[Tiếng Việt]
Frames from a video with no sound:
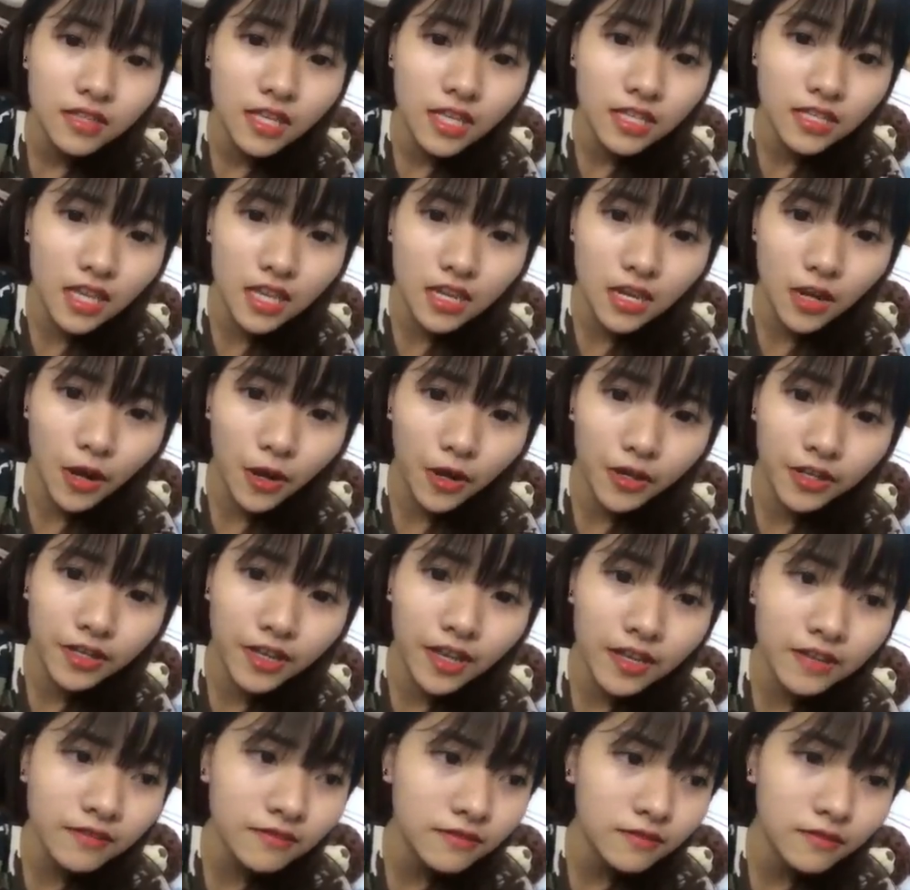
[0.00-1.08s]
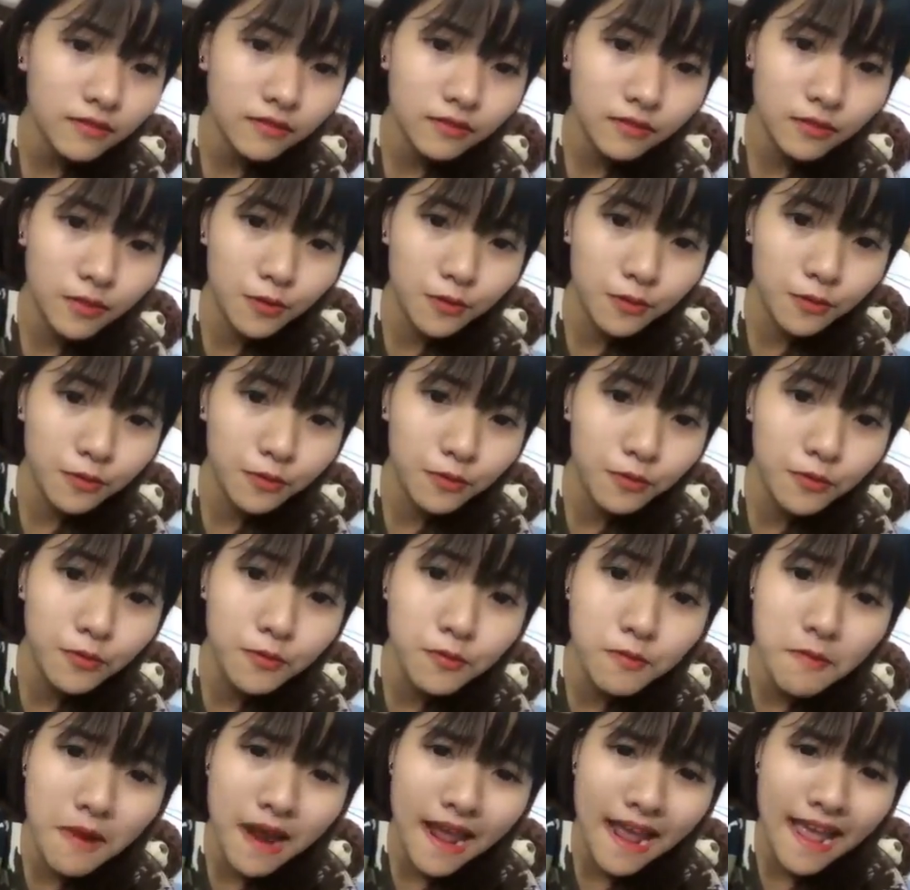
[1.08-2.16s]
Chia tay gọi cái Đủ
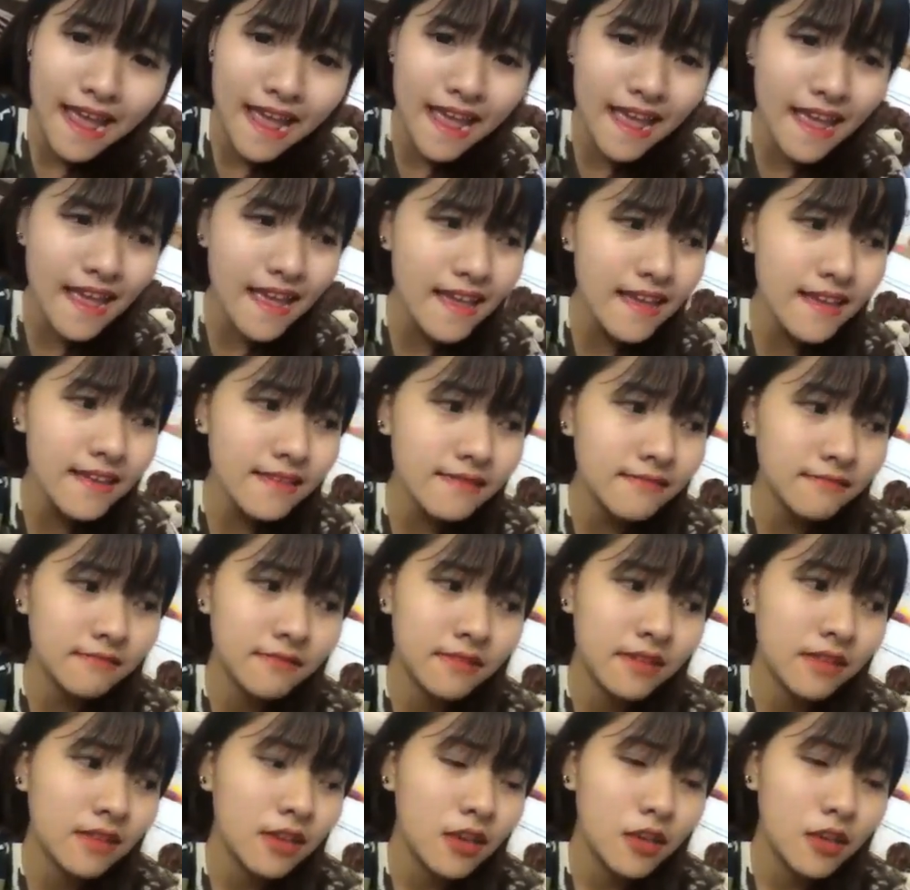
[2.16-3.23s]
má